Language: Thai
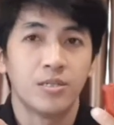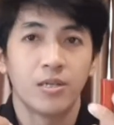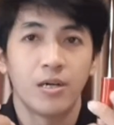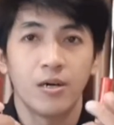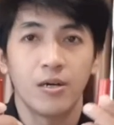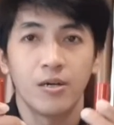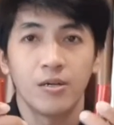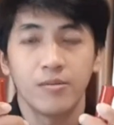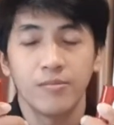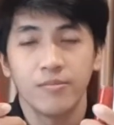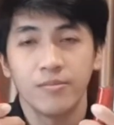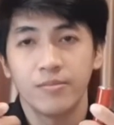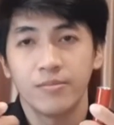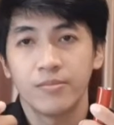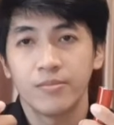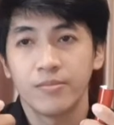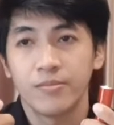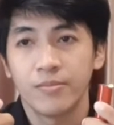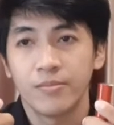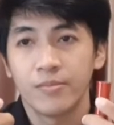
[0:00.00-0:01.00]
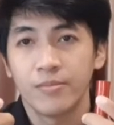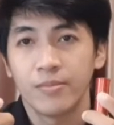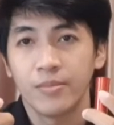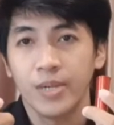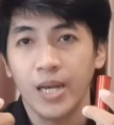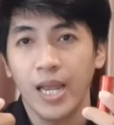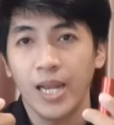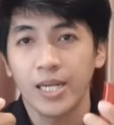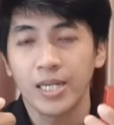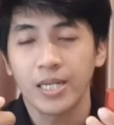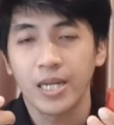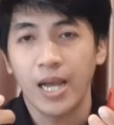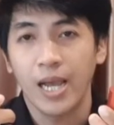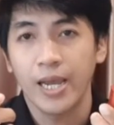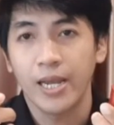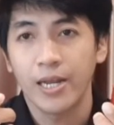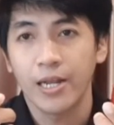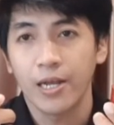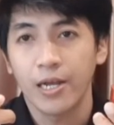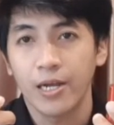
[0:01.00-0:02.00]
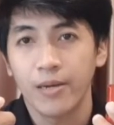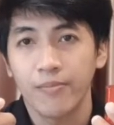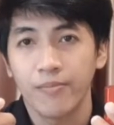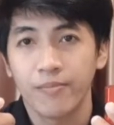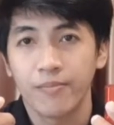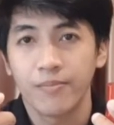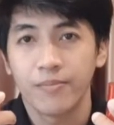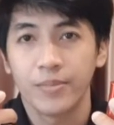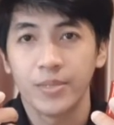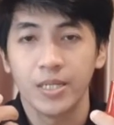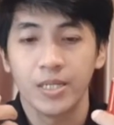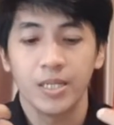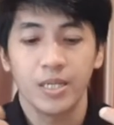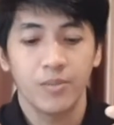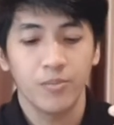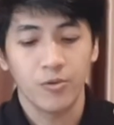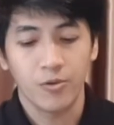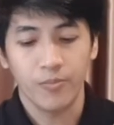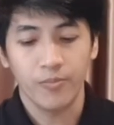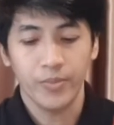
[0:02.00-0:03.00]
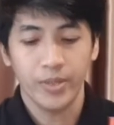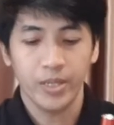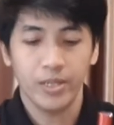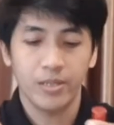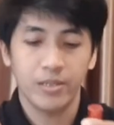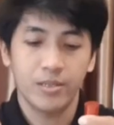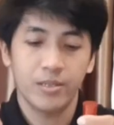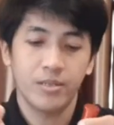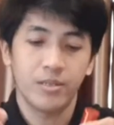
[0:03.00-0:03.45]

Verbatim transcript: ซ้อมลั่นไกนะครับ หรืออย่างผมเป็น